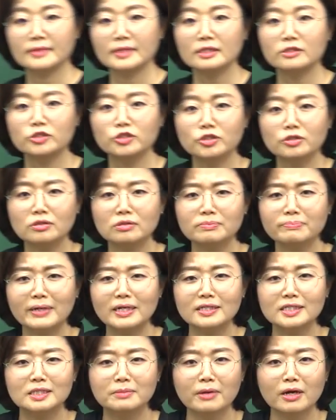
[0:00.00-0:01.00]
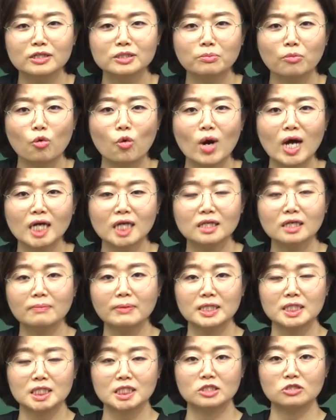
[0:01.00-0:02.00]
그쵸? 빨리 집에 가서 뭐
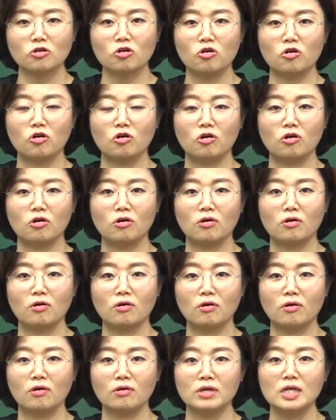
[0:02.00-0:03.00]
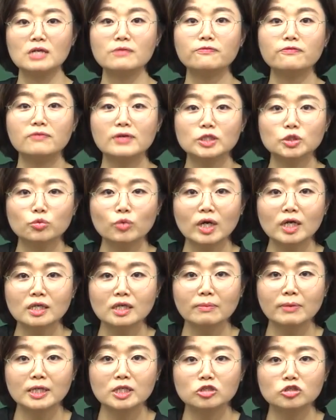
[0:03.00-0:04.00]
확인해봤어? 인플레이션
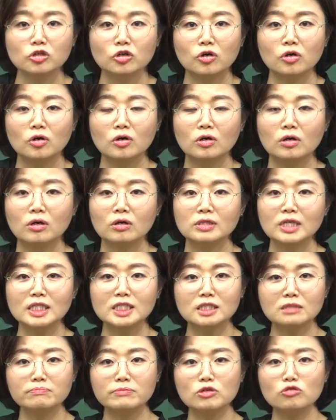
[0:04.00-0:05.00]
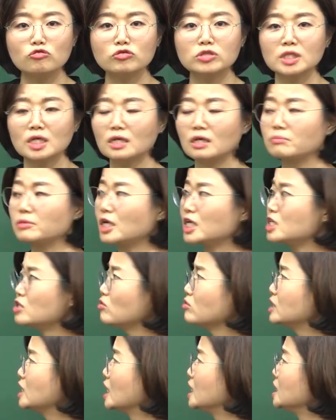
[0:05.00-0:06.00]
확인해봤죠. 나 지금 미국 사람이야.
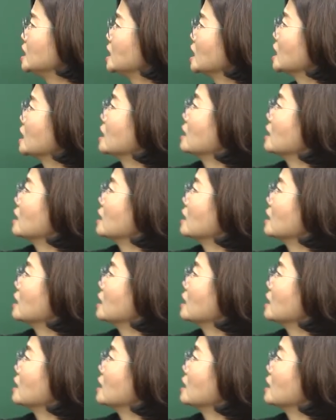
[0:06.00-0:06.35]
이런 젠장.